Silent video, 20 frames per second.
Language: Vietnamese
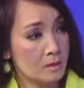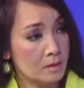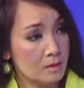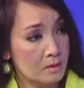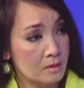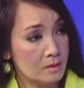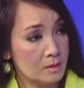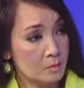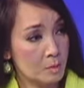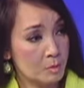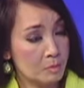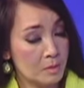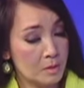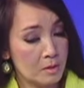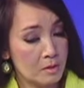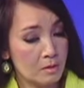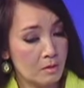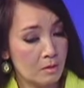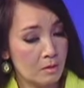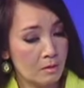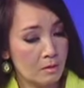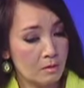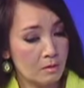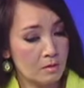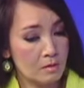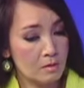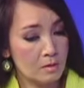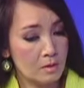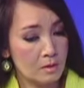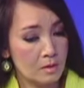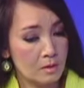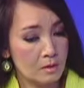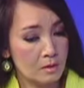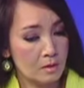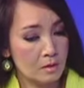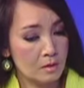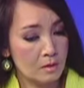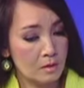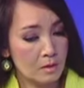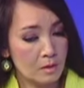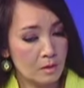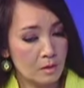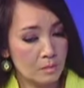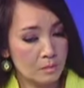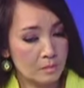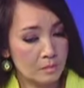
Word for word: sáng kiến TPP có cái